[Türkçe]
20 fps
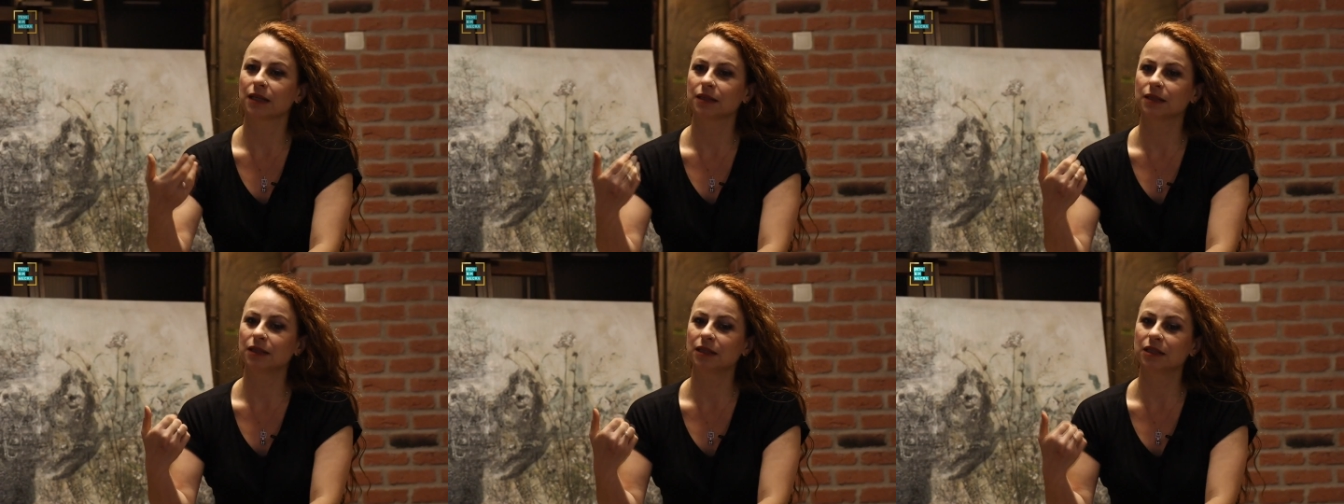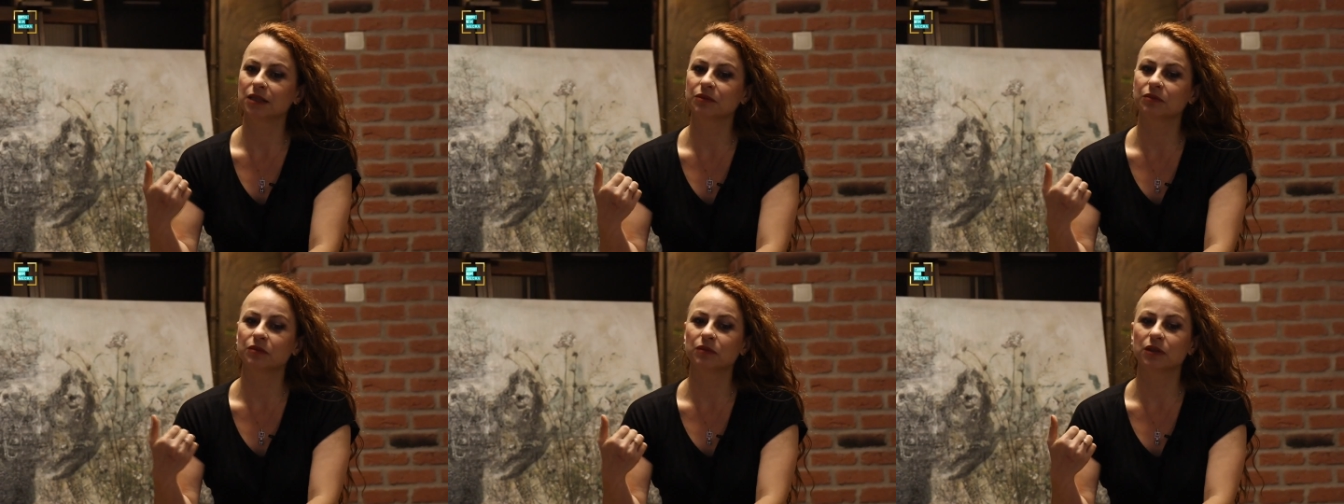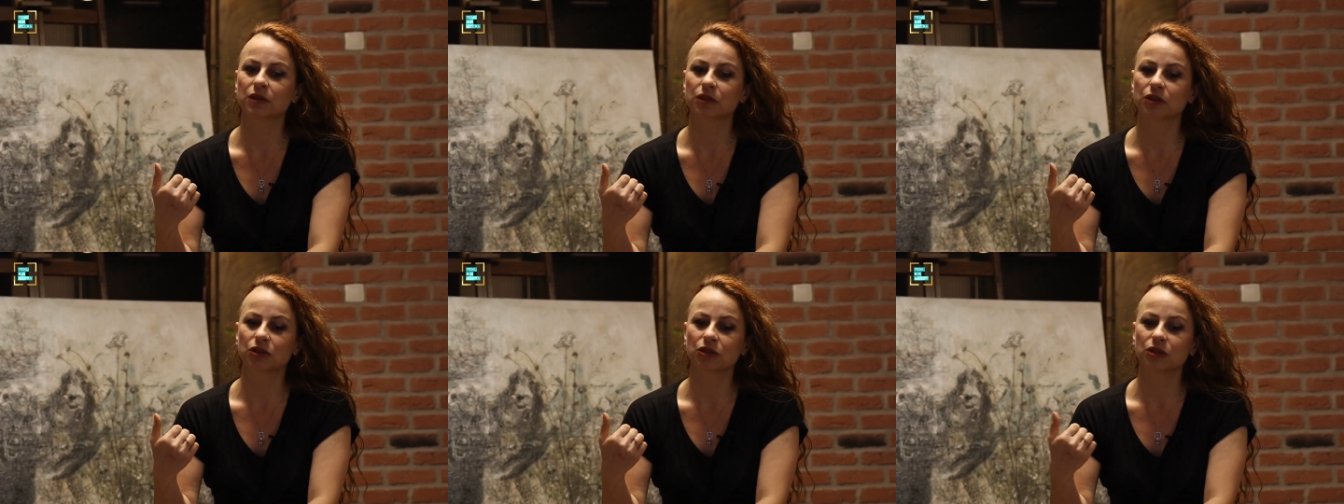kendi
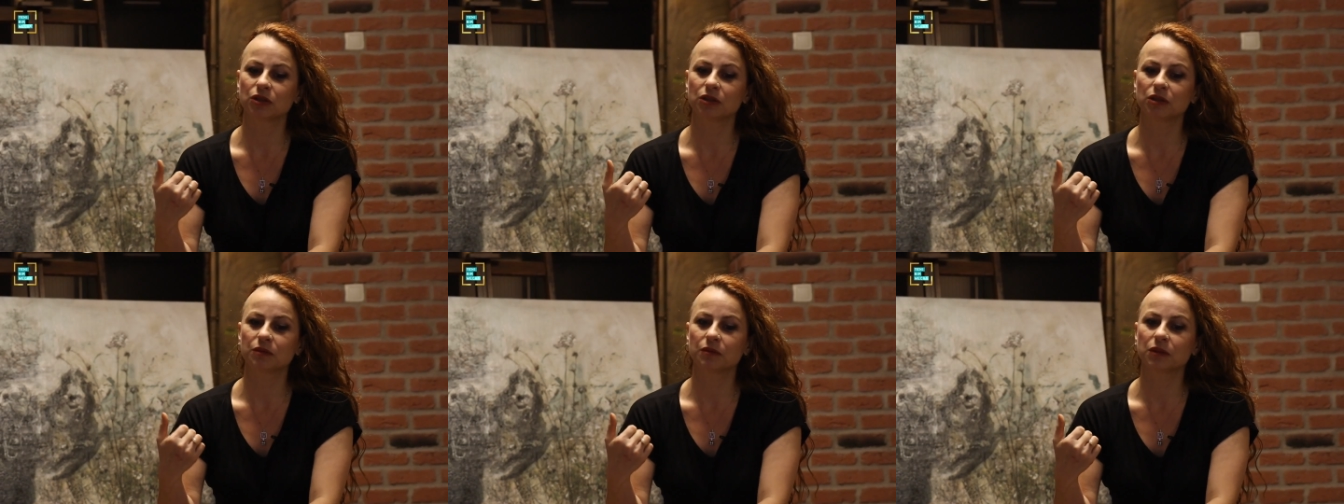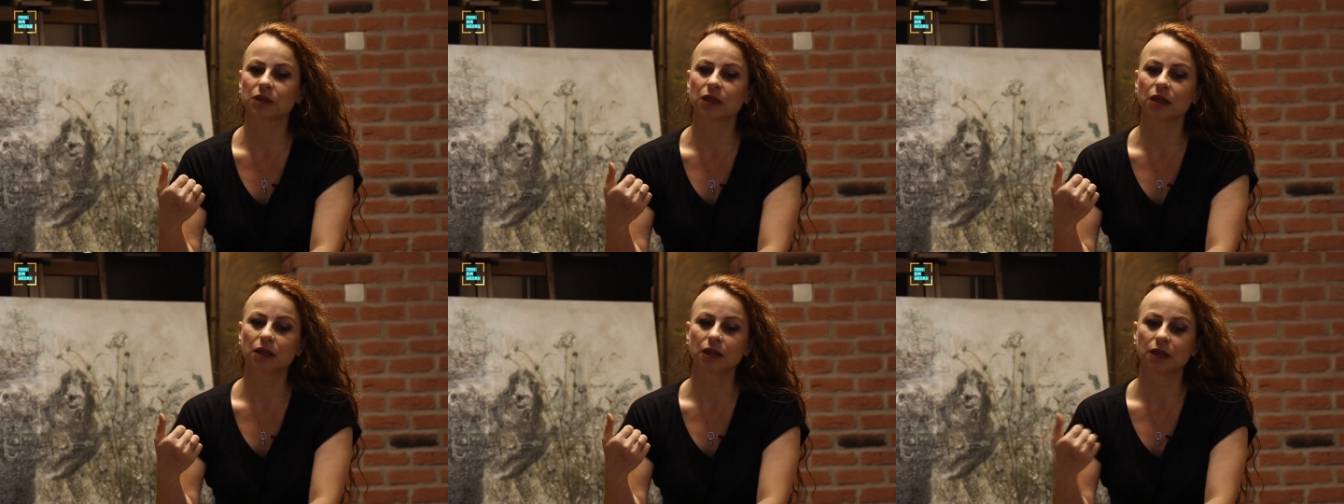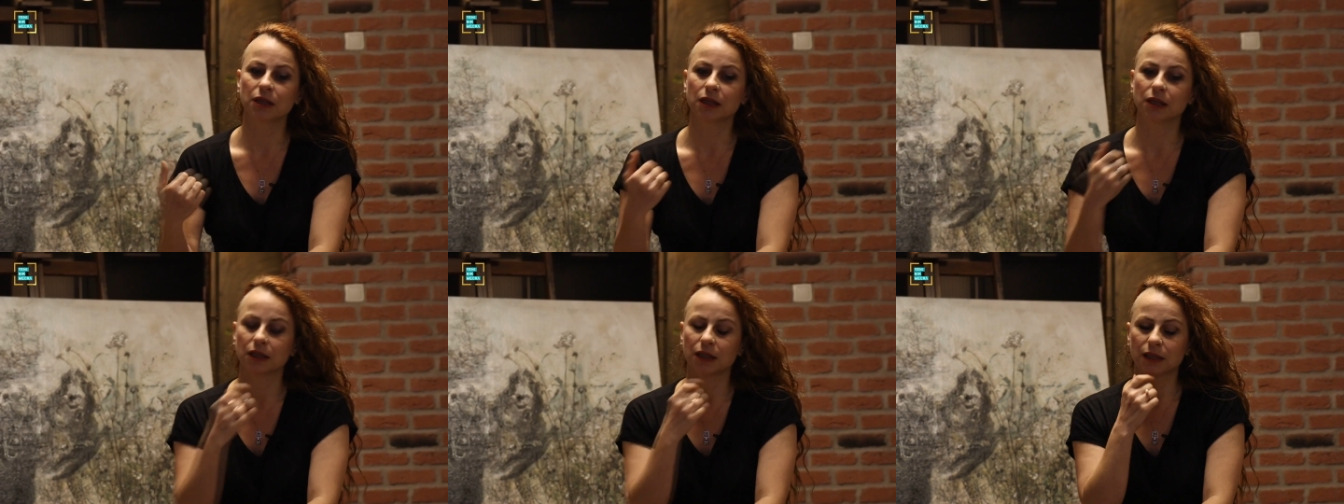resmime taşıdığımda
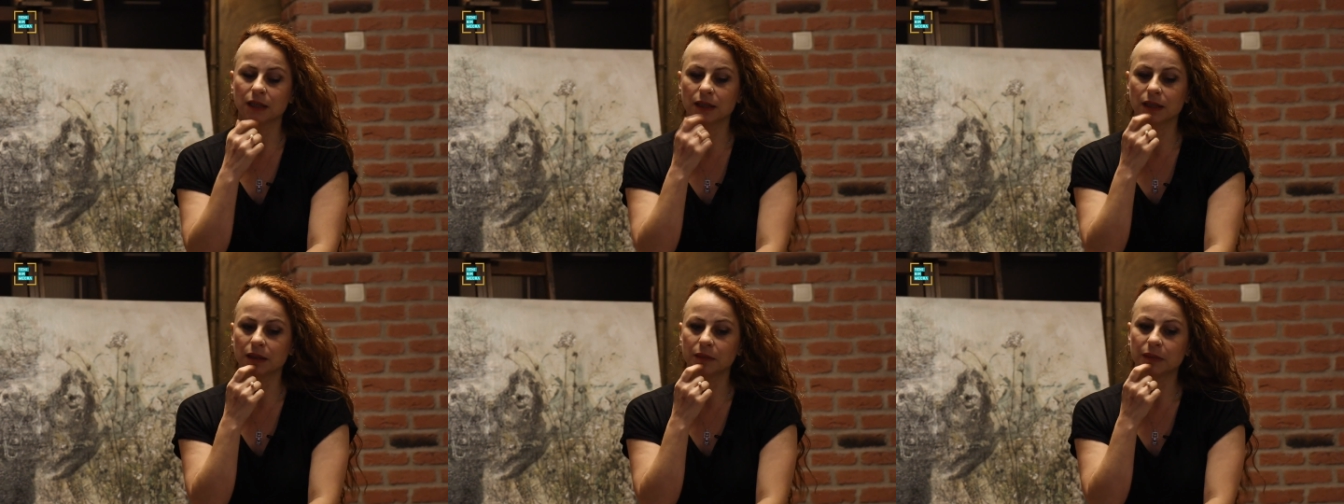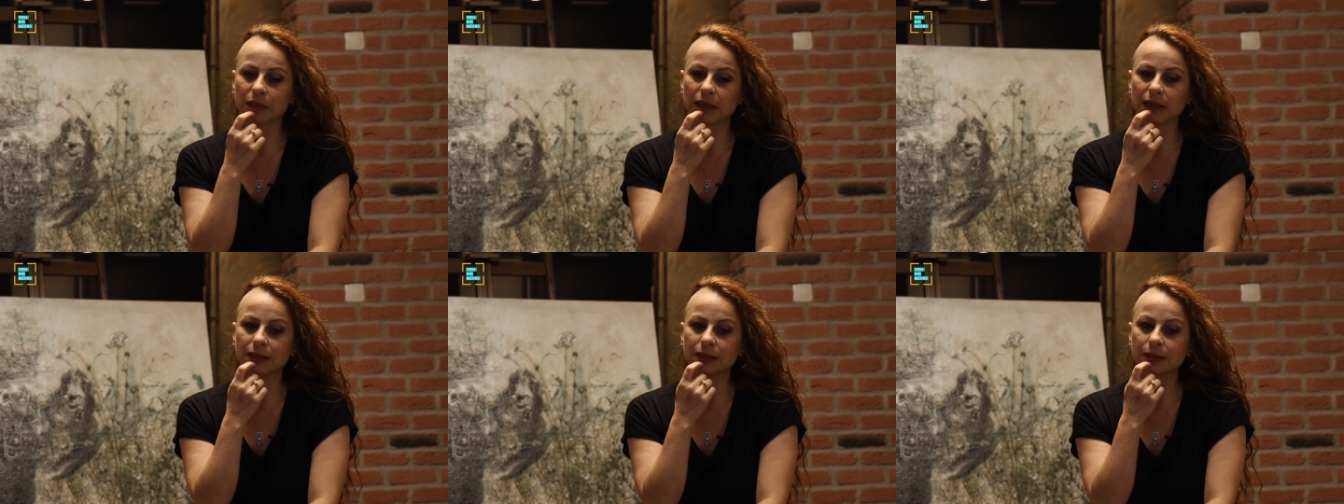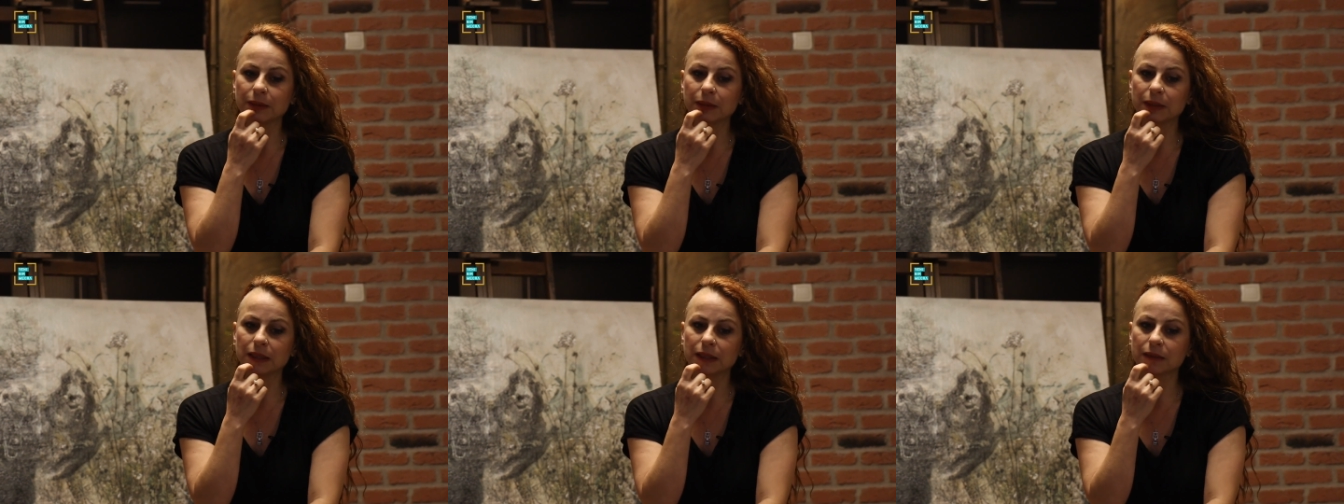e,
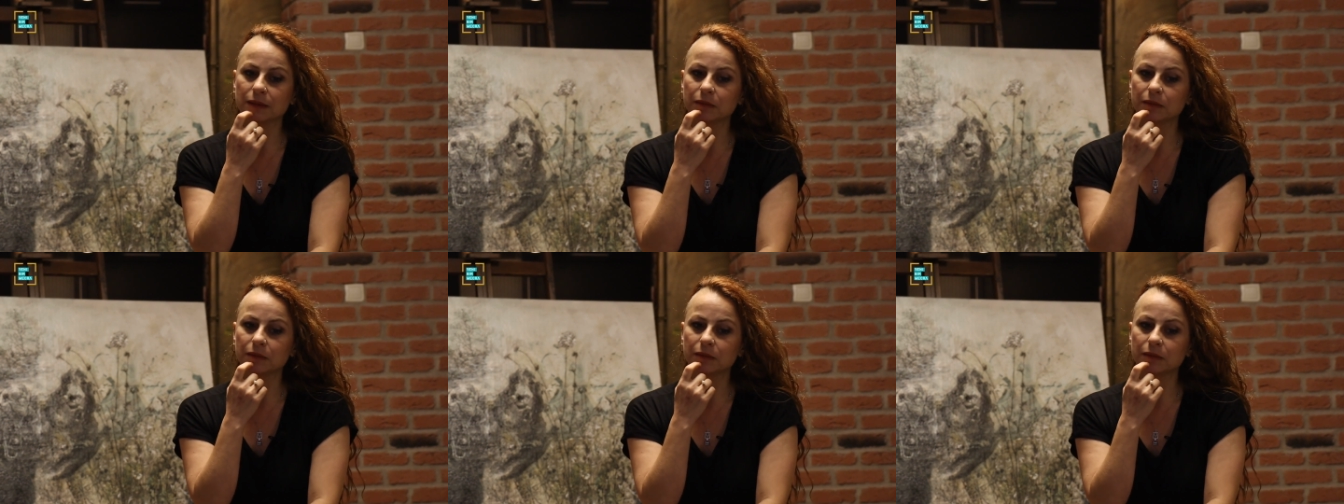ben